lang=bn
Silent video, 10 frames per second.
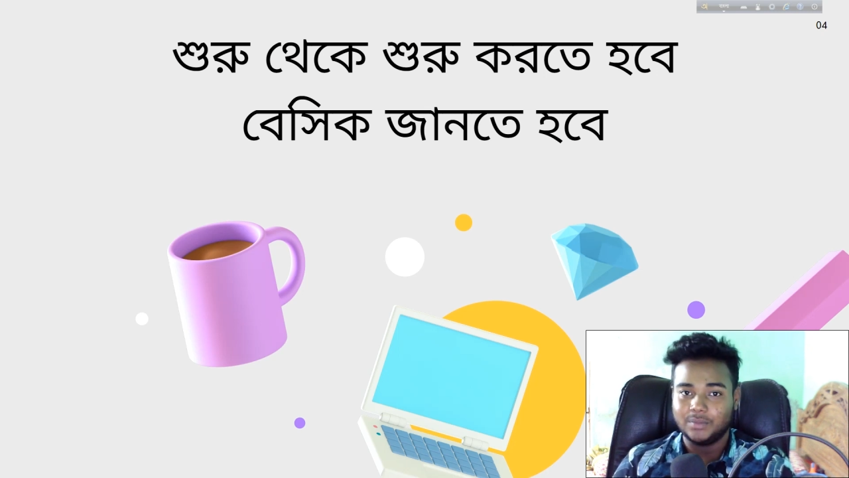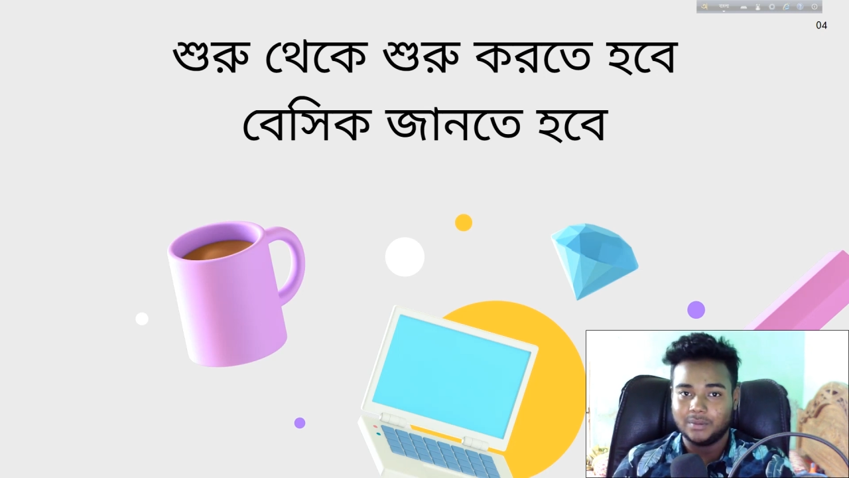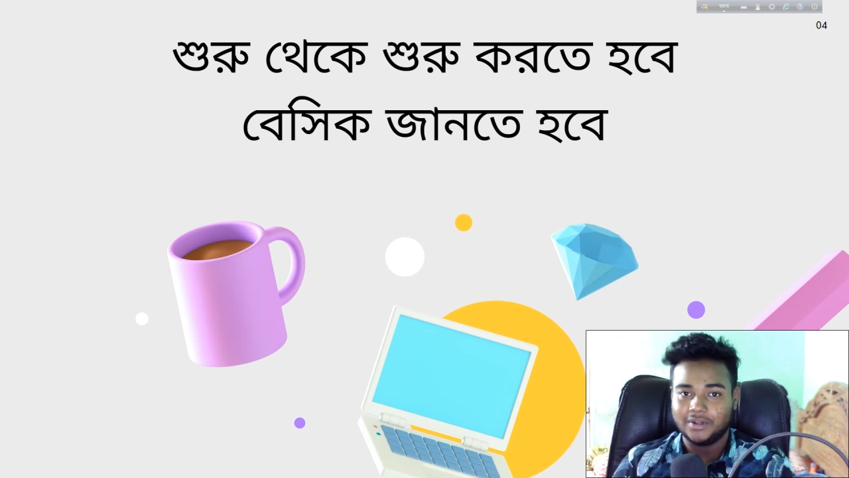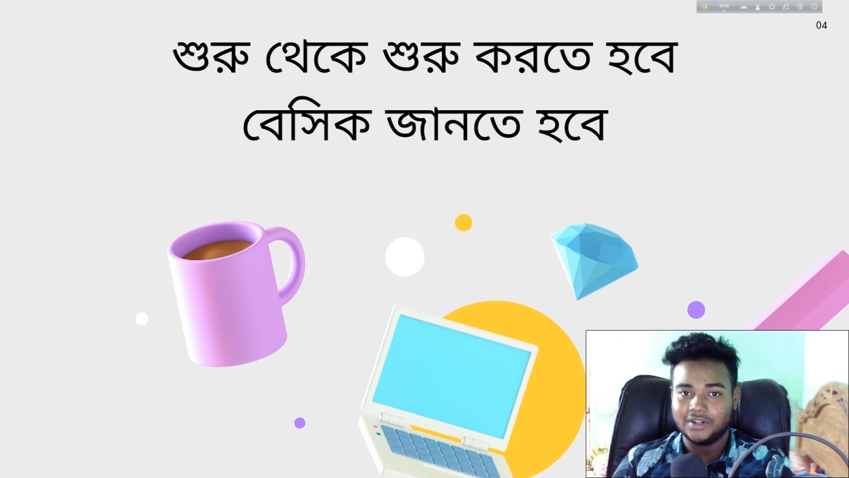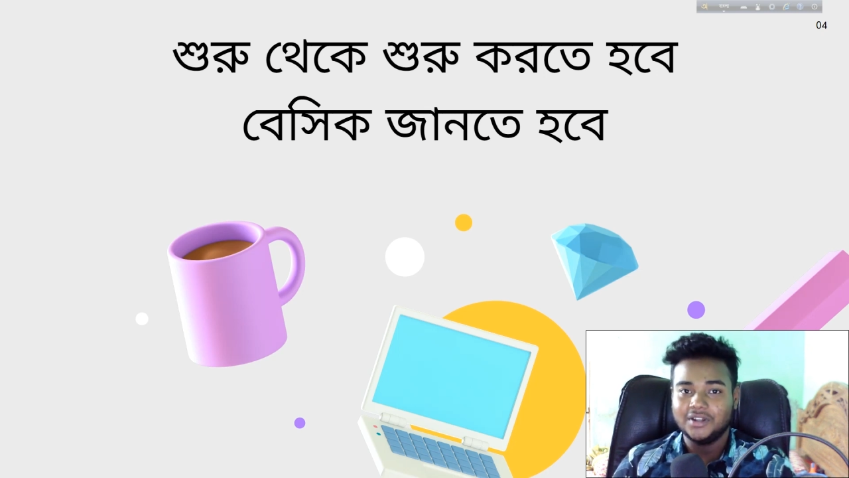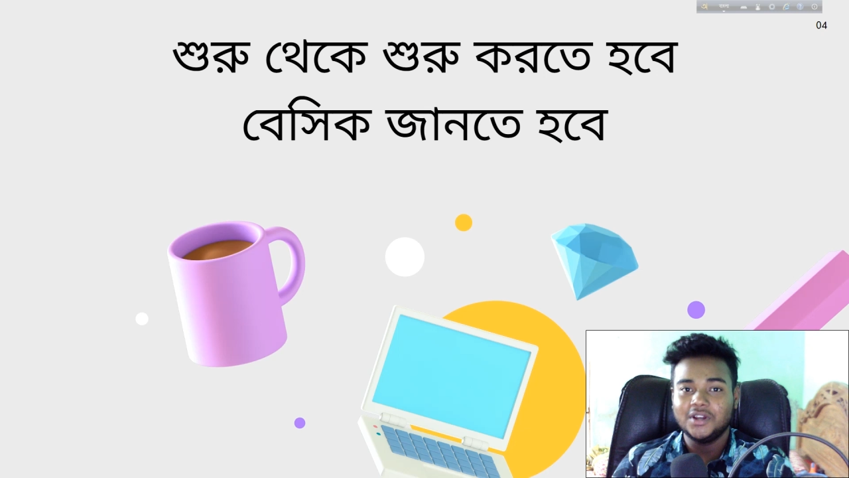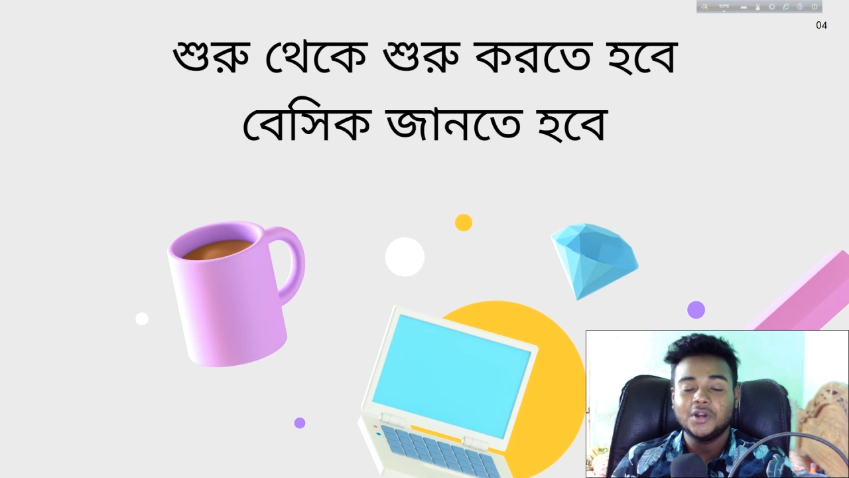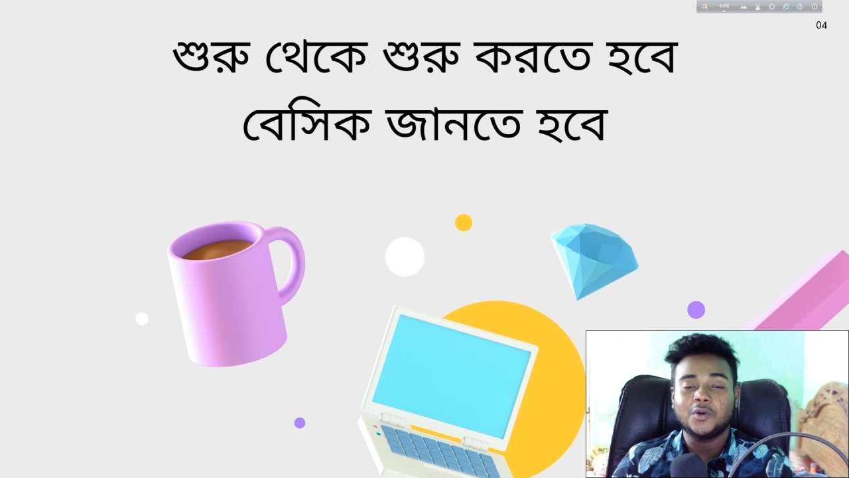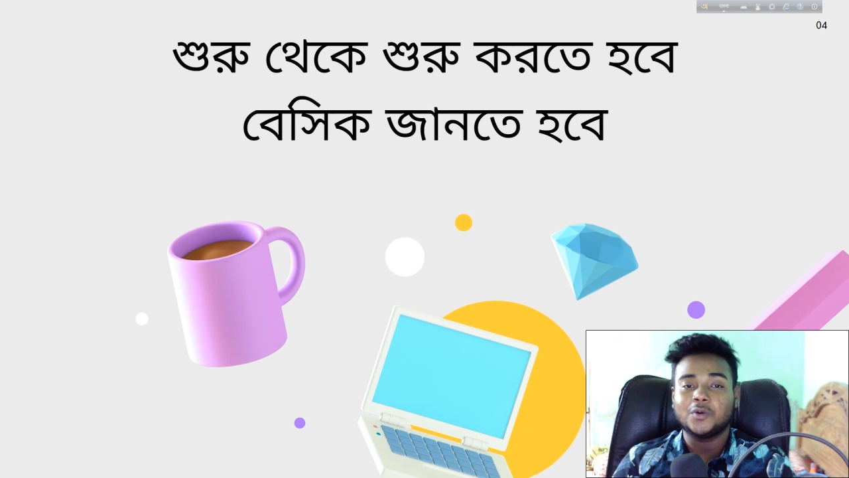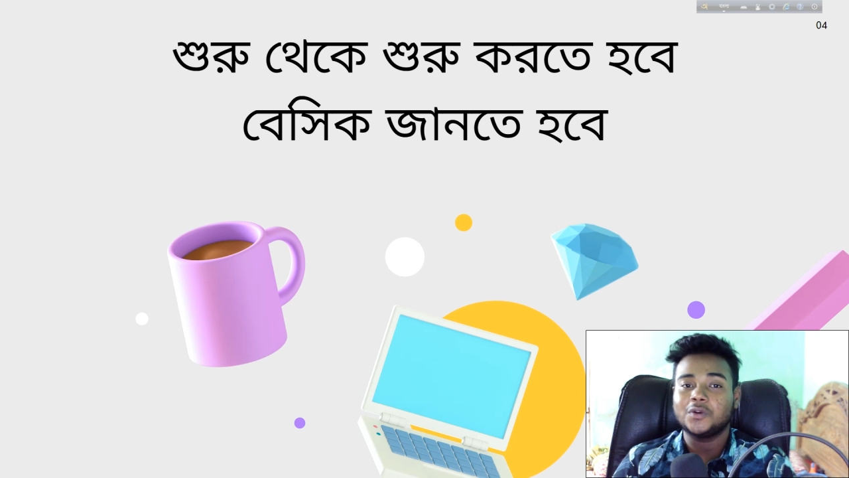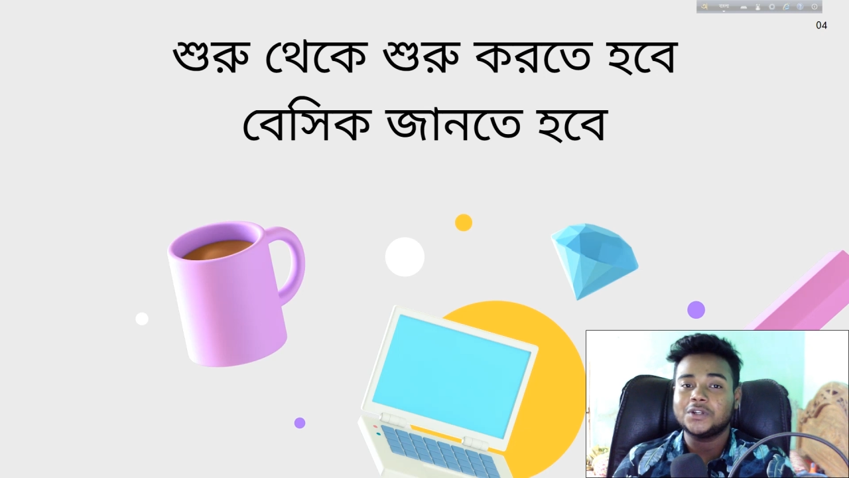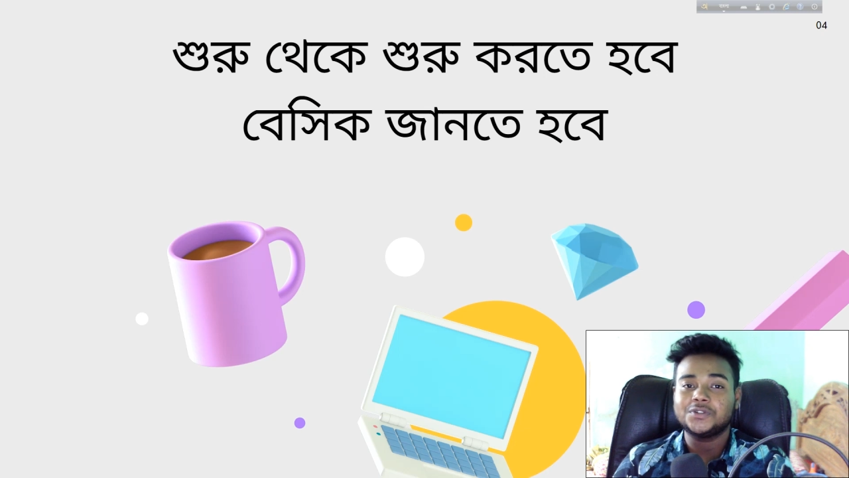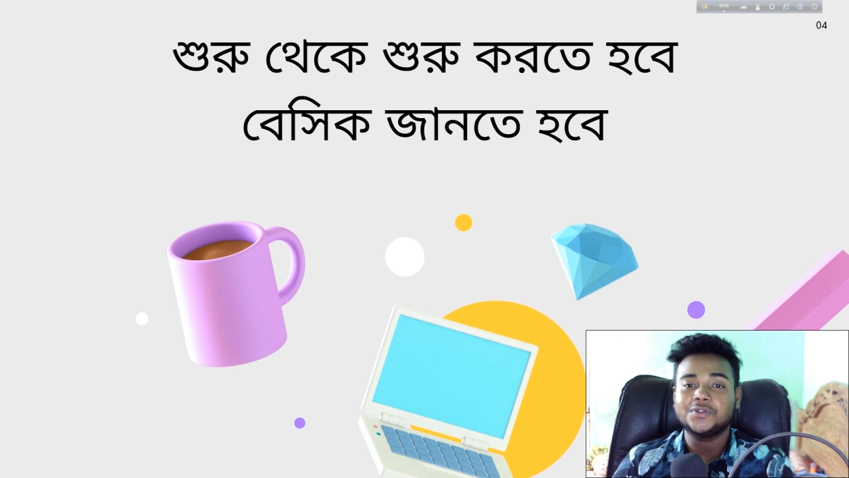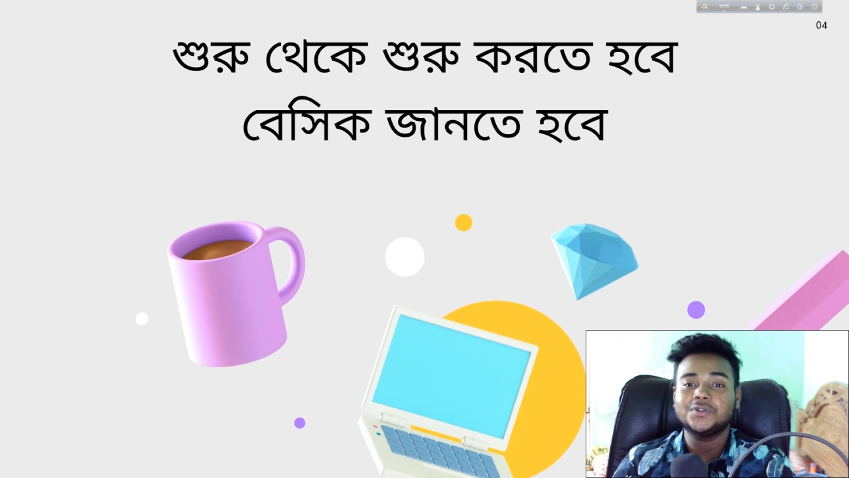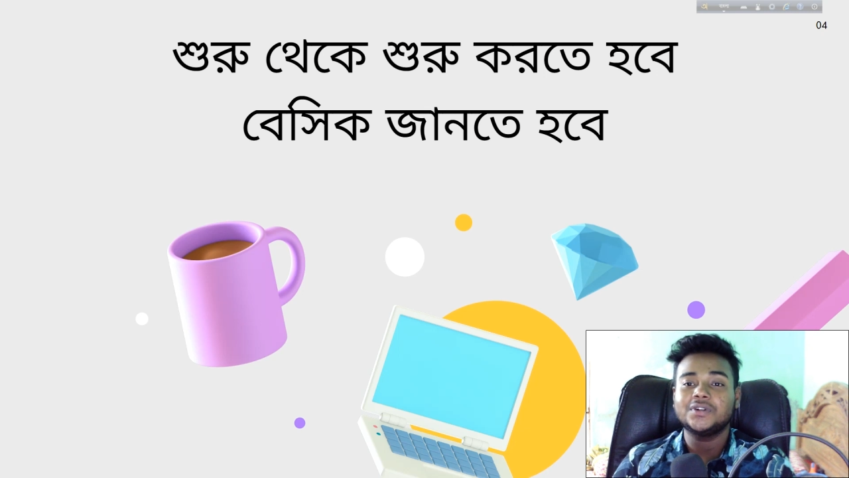পাবেন কোনো কিছুর